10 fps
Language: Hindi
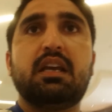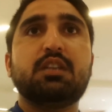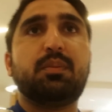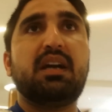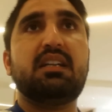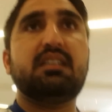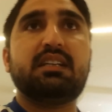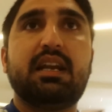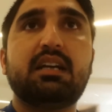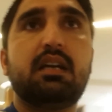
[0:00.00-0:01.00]
किस पार्टी से
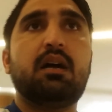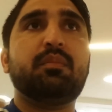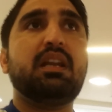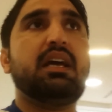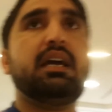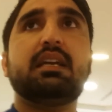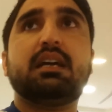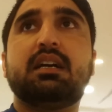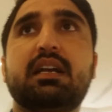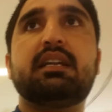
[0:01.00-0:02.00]
डायरेक्ट काम मिला है
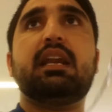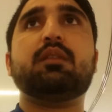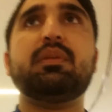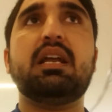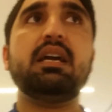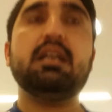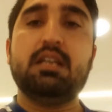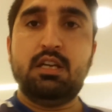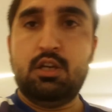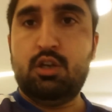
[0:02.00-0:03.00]
या इनडायरेक्ट मिला है
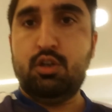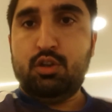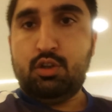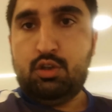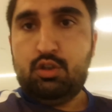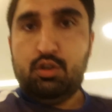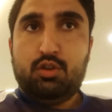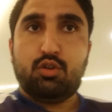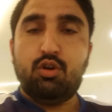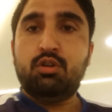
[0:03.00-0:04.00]

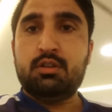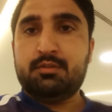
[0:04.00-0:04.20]
तो